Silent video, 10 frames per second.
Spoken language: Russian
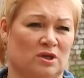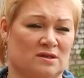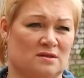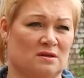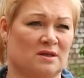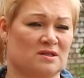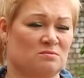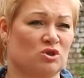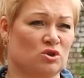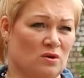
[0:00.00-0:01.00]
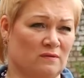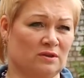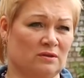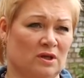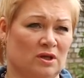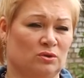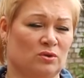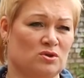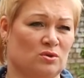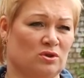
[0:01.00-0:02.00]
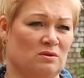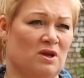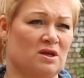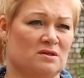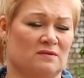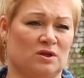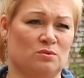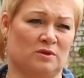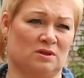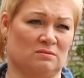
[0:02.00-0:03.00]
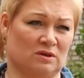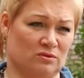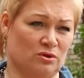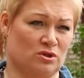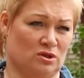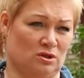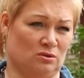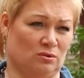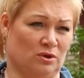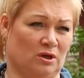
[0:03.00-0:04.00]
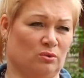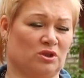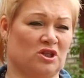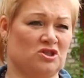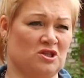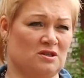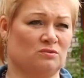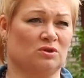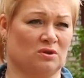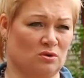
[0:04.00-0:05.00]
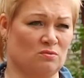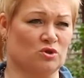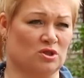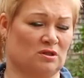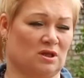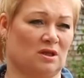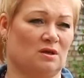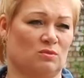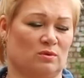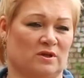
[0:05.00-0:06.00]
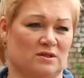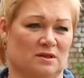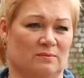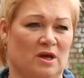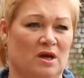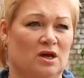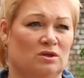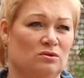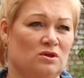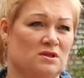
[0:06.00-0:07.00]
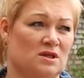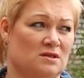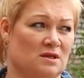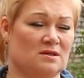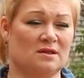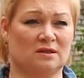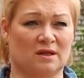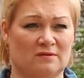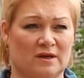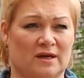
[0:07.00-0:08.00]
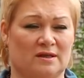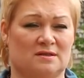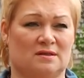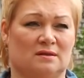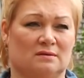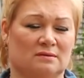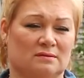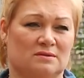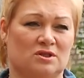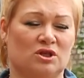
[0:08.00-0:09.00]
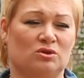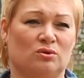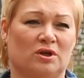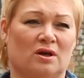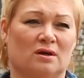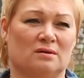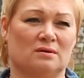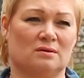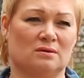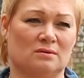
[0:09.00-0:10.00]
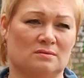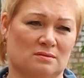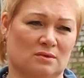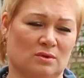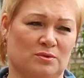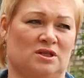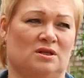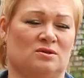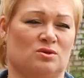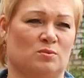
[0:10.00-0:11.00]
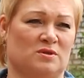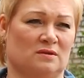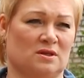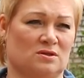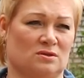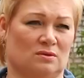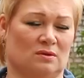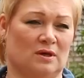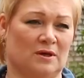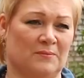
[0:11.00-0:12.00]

нас размежован, то есть он имеет свою придомовую территорию. Уточнить вот ее можно таким образом. Ну и здесь, если это является территория общей собственностью